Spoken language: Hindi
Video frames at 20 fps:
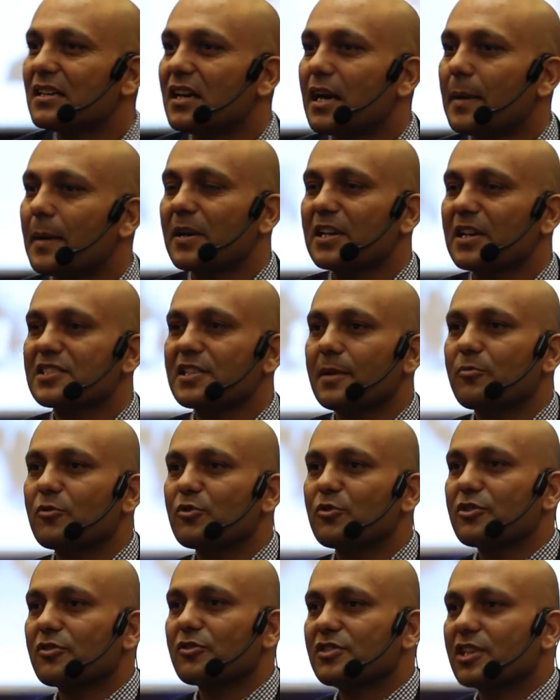अपना सब
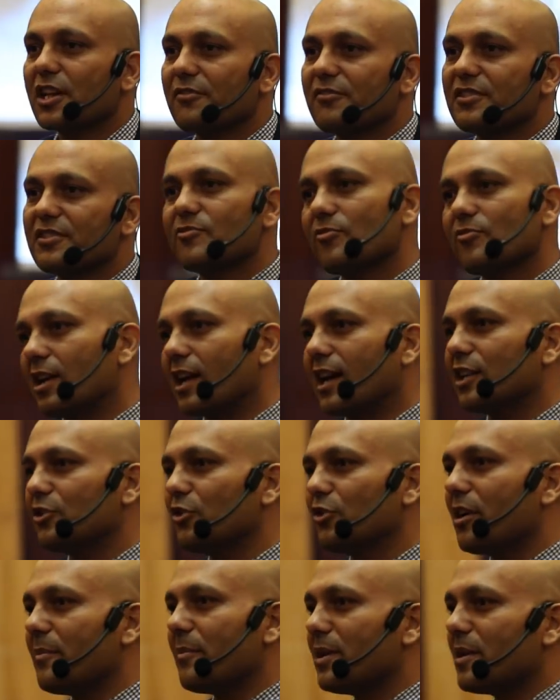कुछ और सर्वस्व लगा
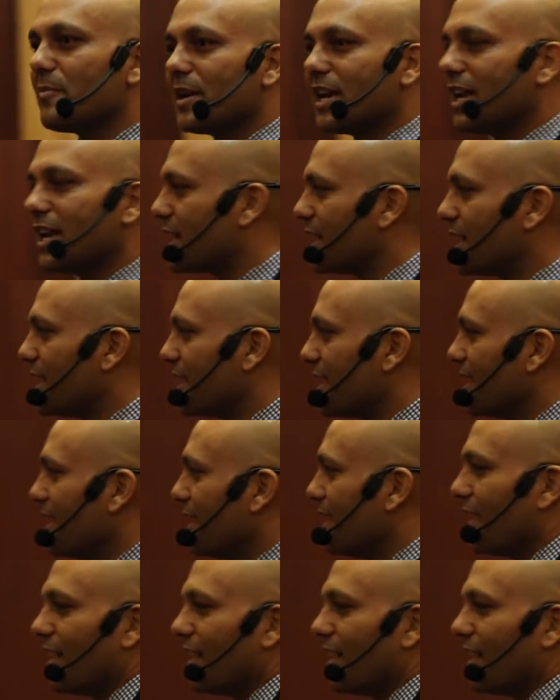दोगे मेरे बनने के लिए